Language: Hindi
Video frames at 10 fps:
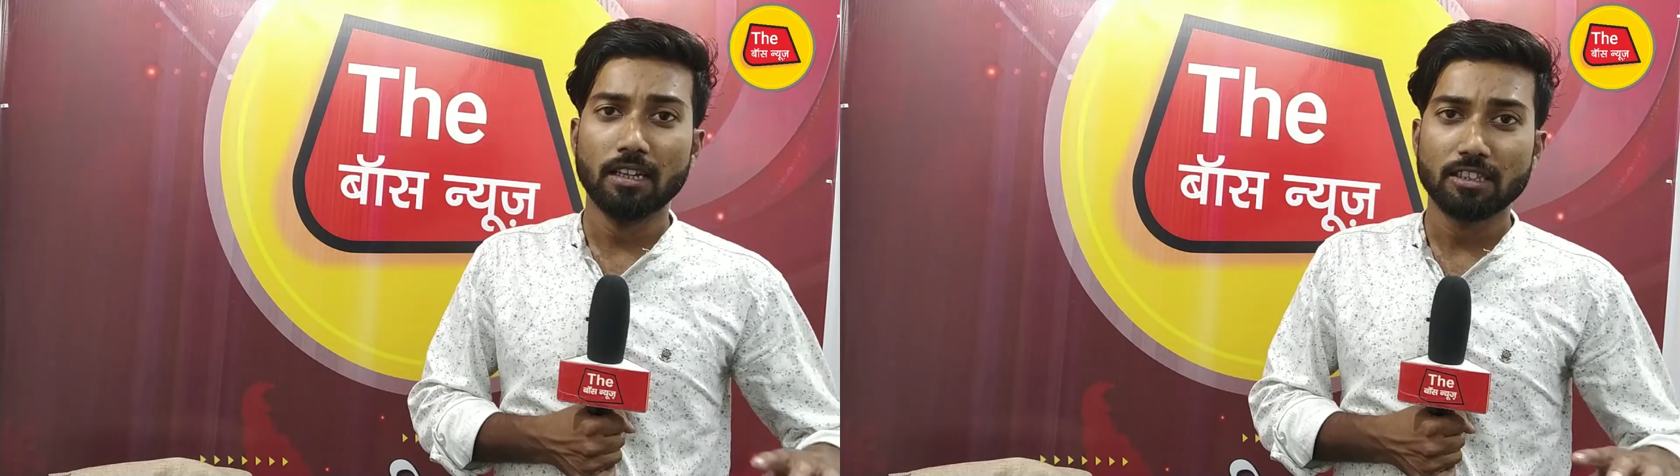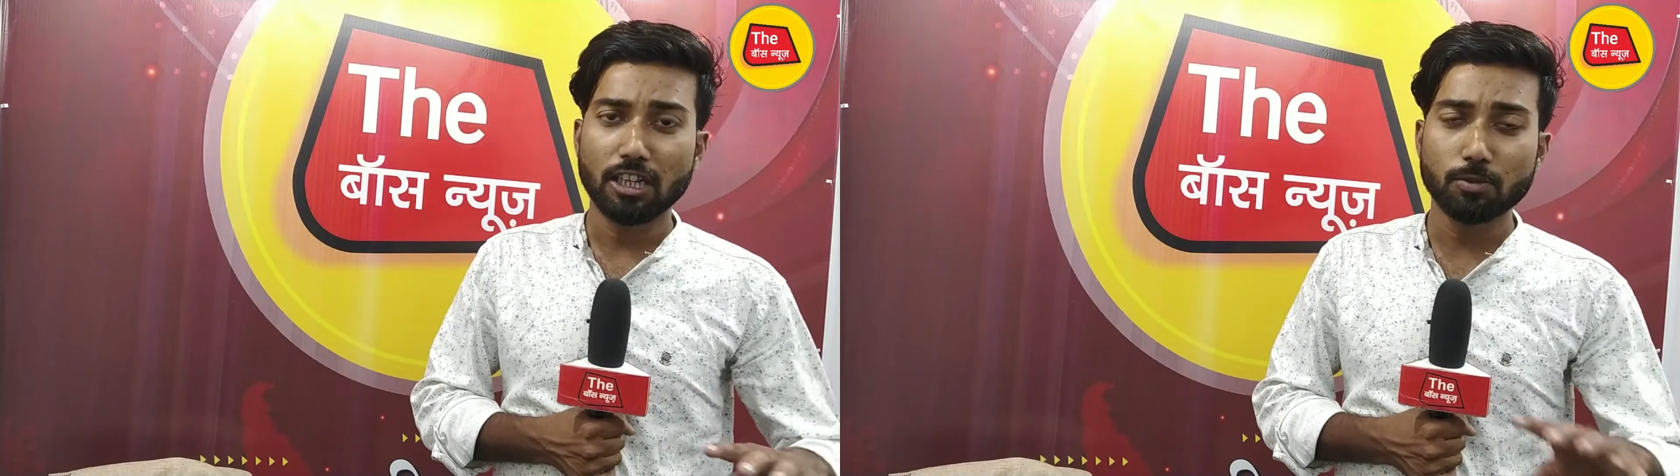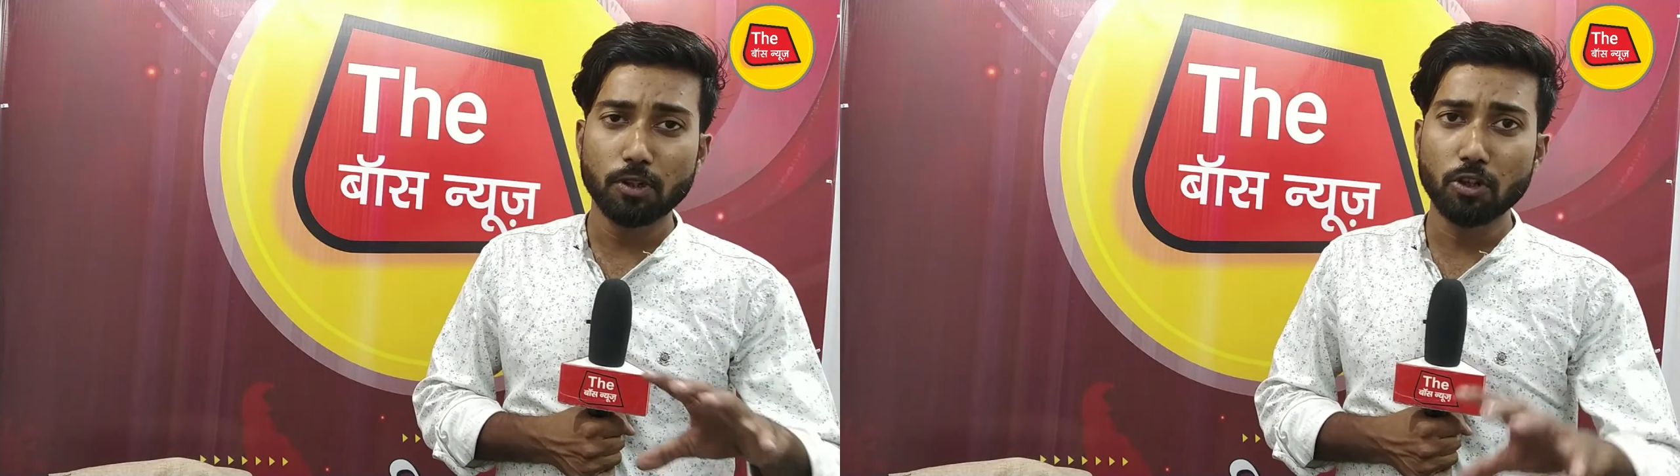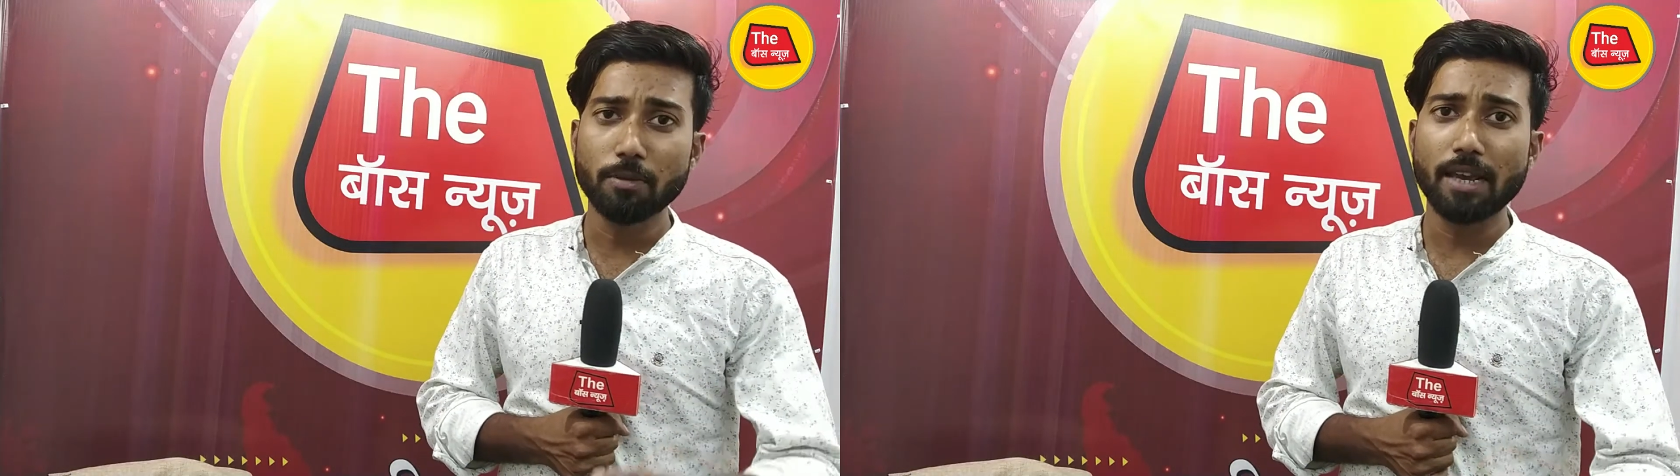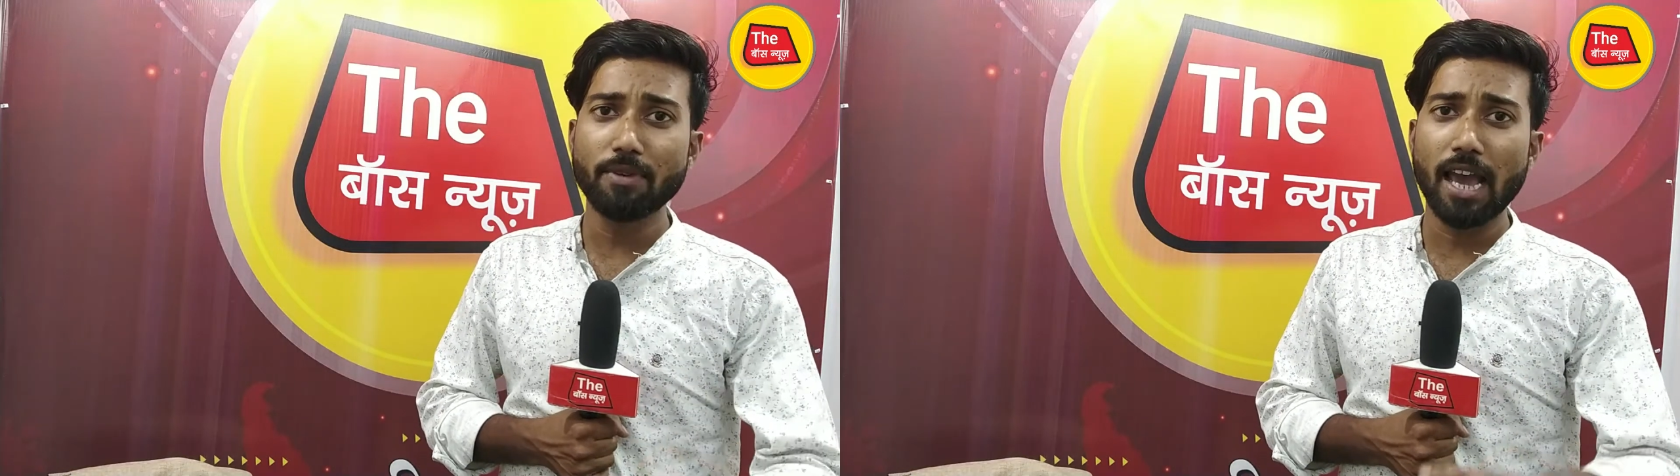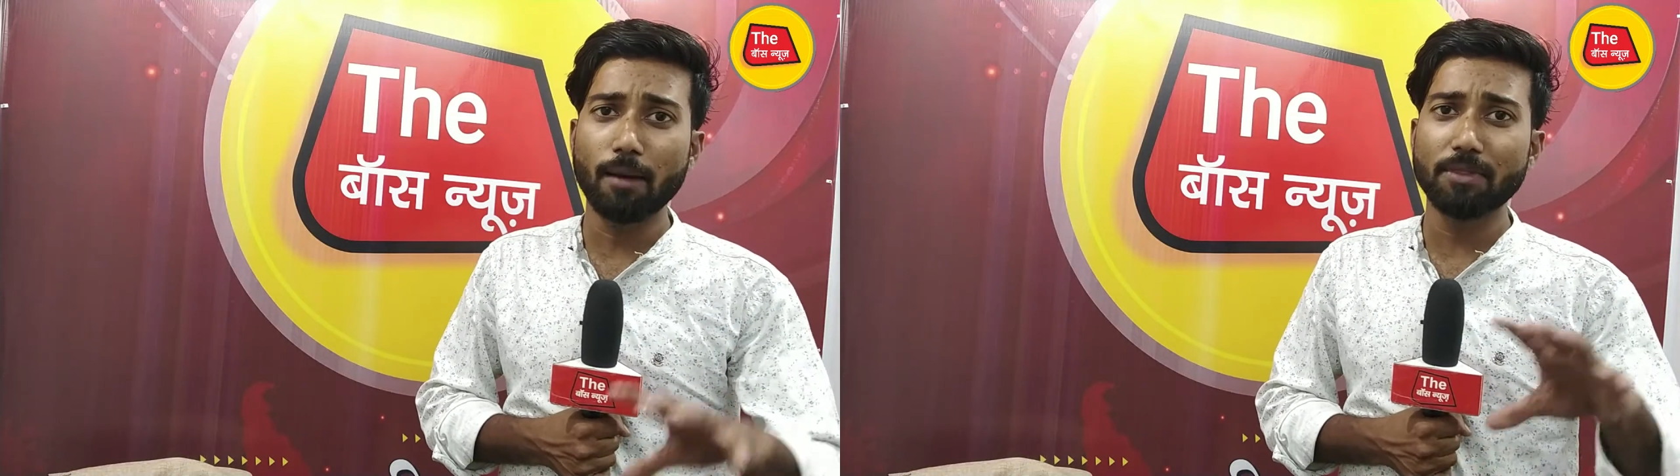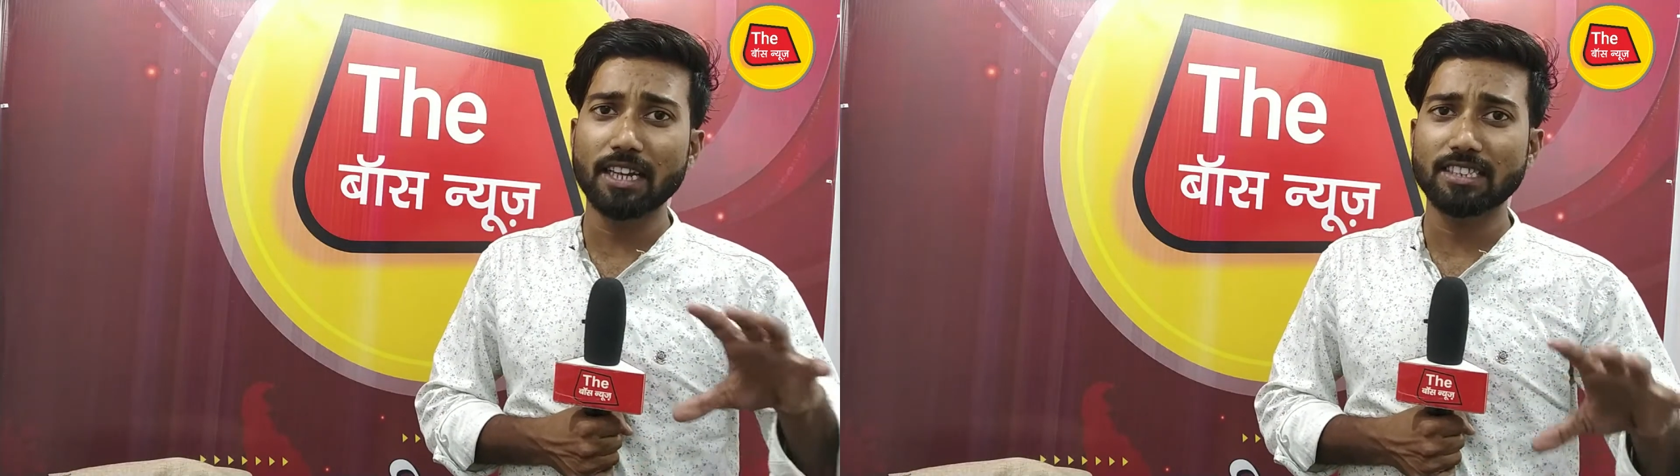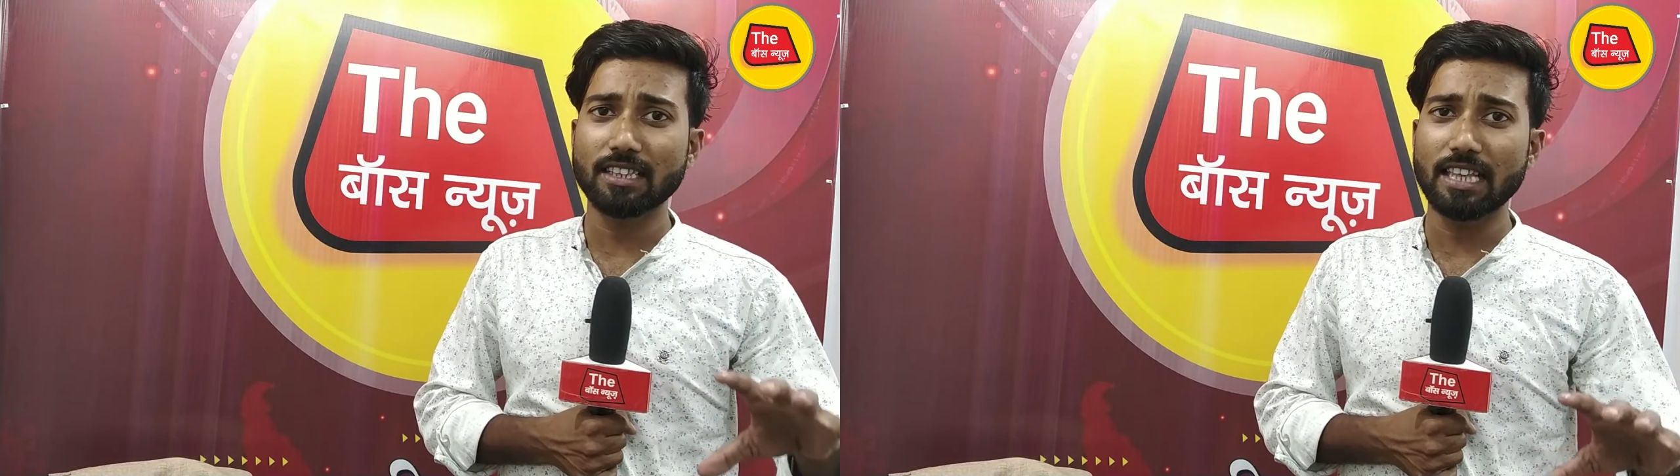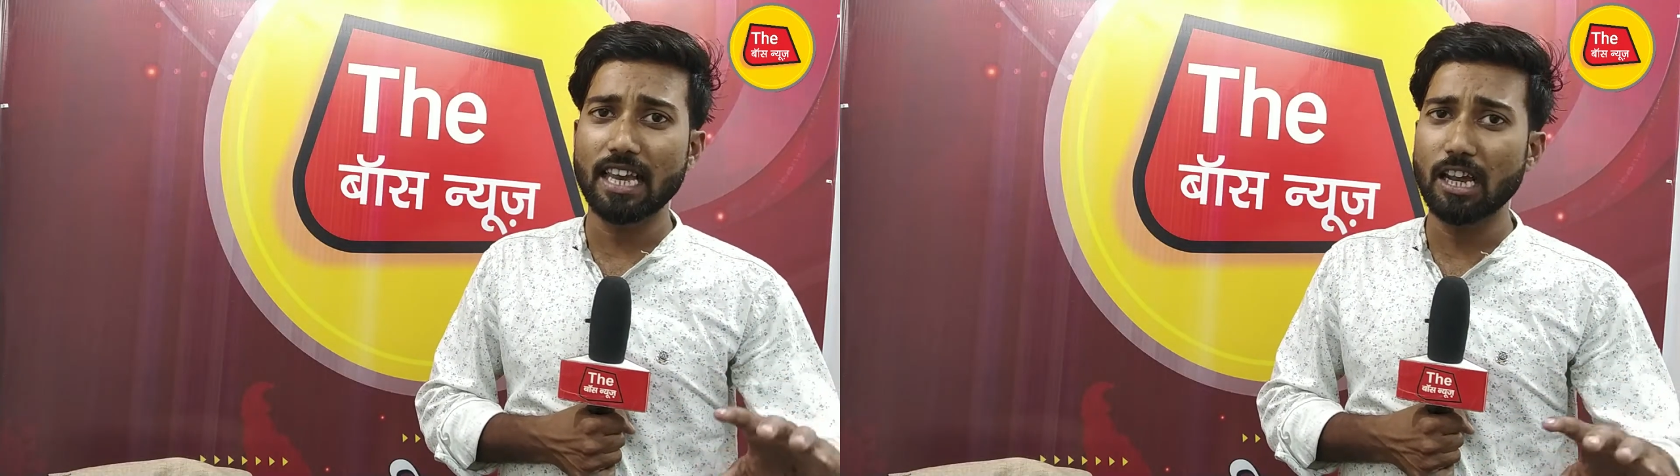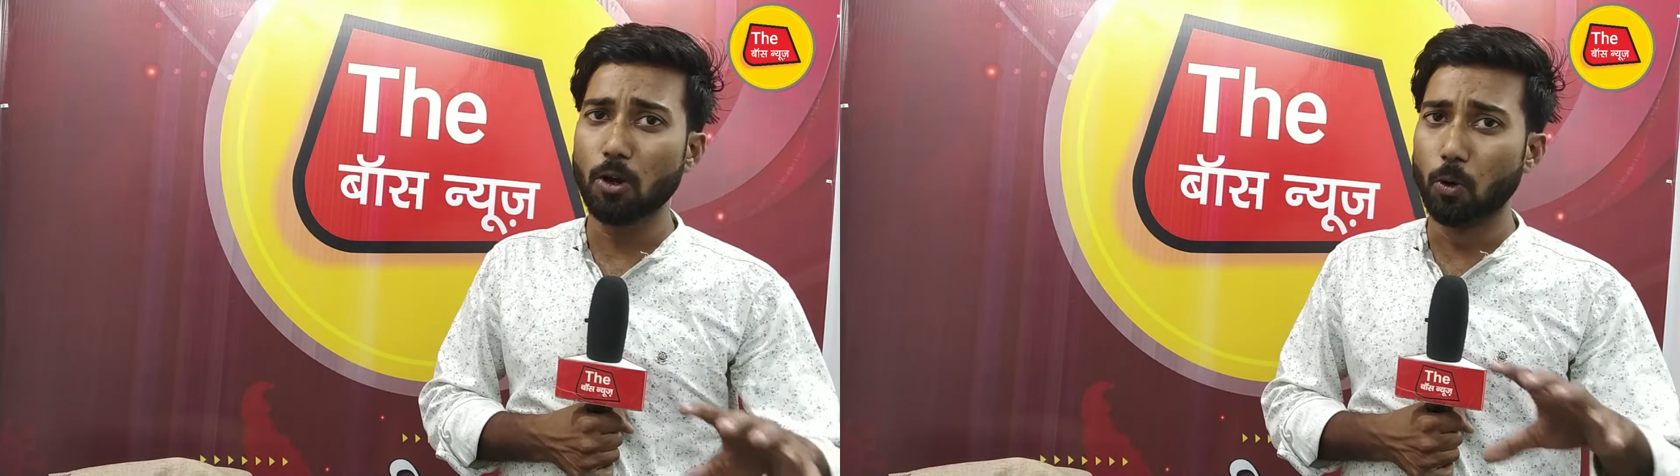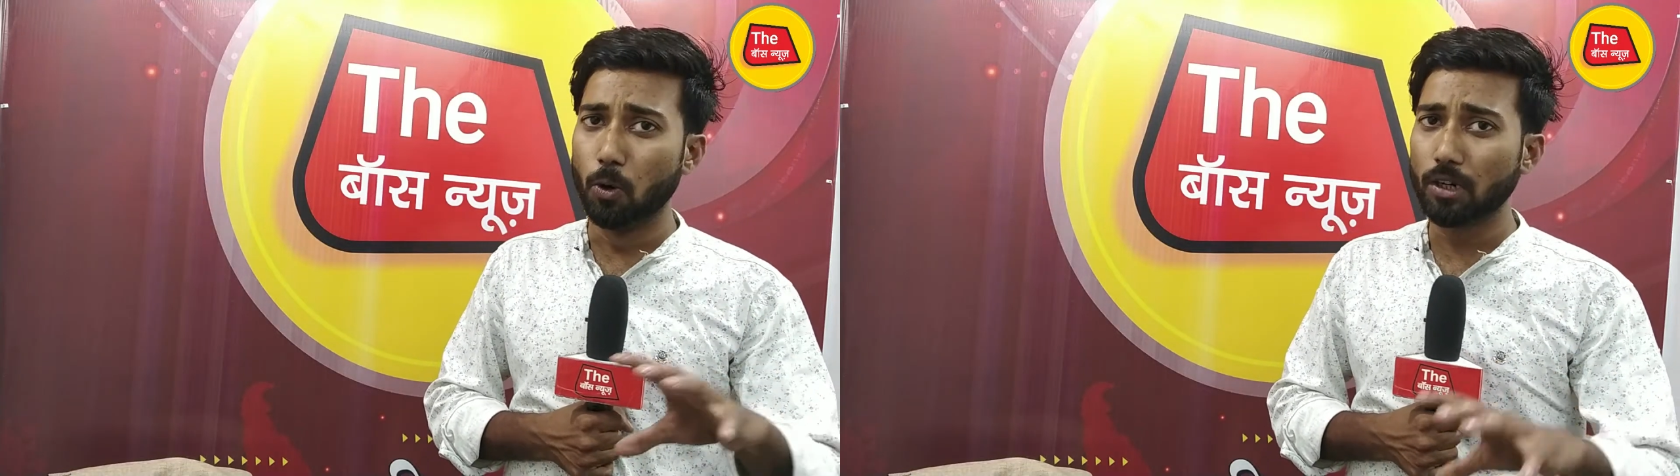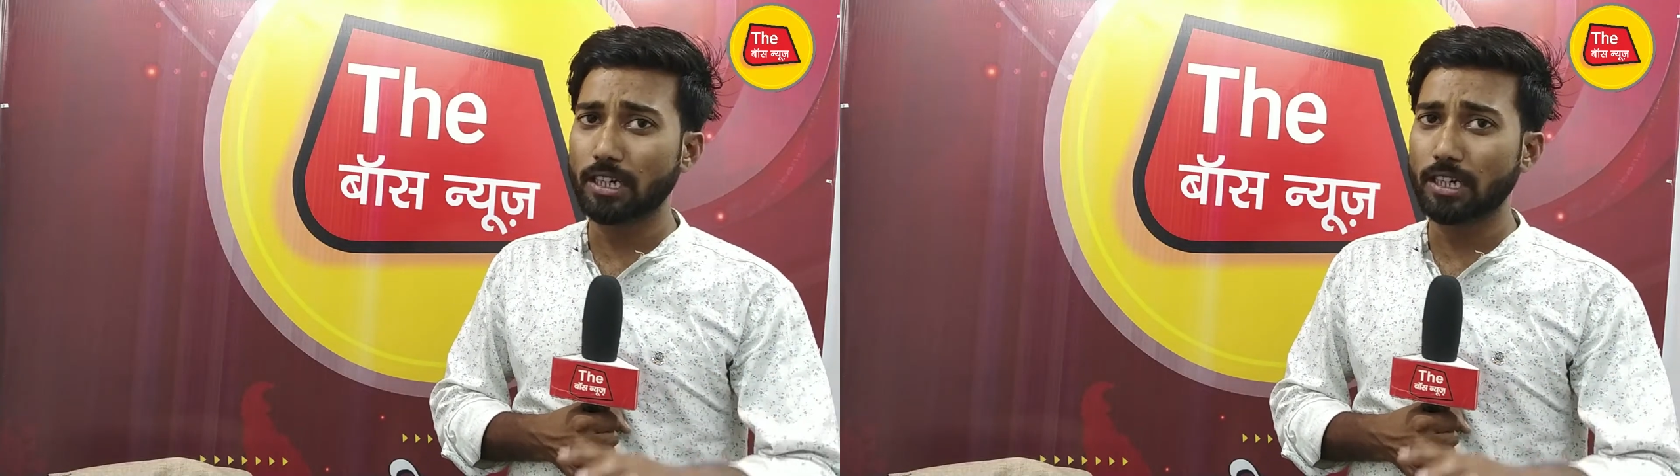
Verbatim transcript: तस्वीरों में भी आप देख सकते हैं लोगों